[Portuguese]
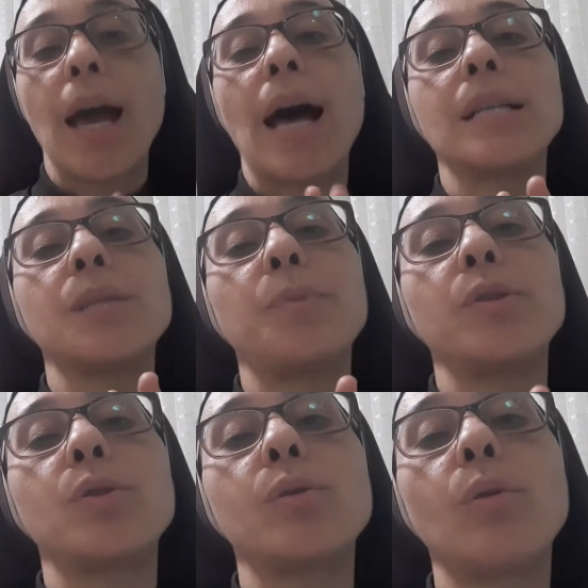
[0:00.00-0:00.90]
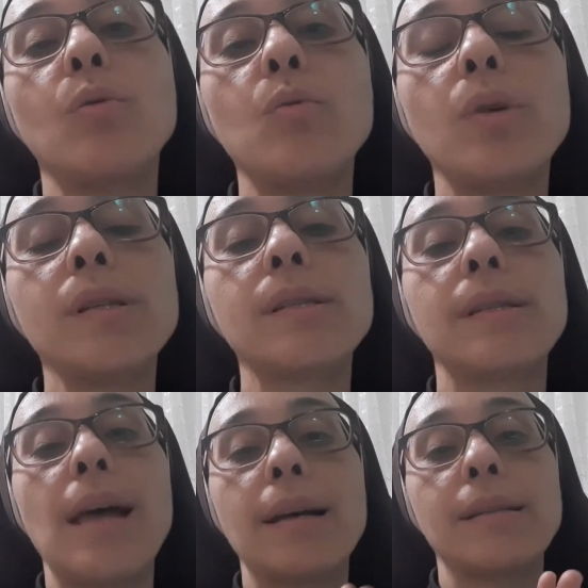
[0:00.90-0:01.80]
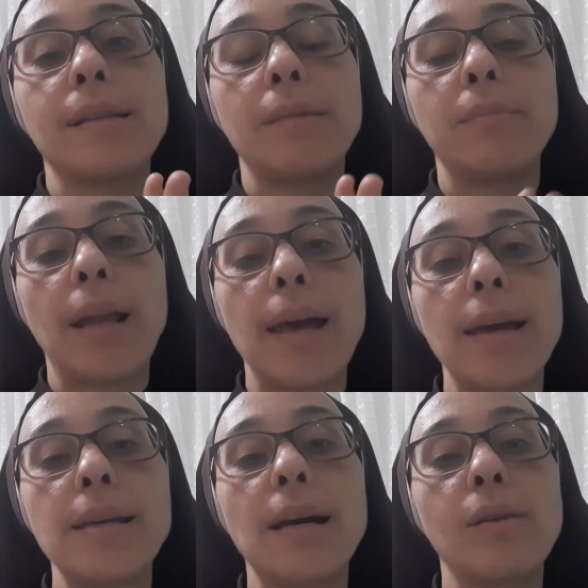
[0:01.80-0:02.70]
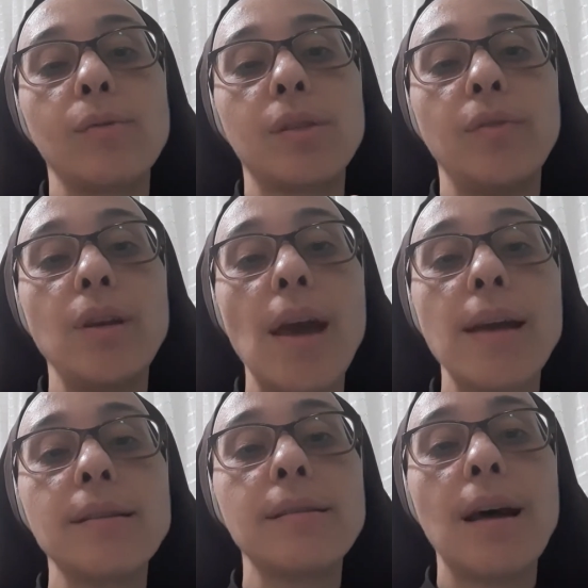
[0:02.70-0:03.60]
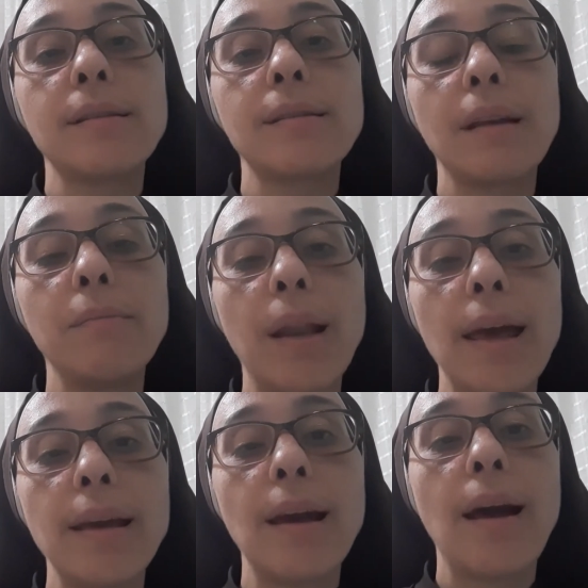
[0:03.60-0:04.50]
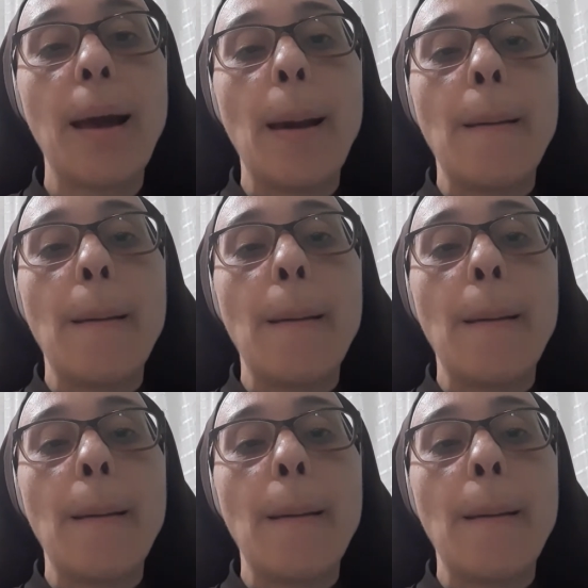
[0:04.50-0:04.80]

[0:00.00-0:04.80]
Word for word: As pessoas da Assembleia, os fiéis da Assembleia,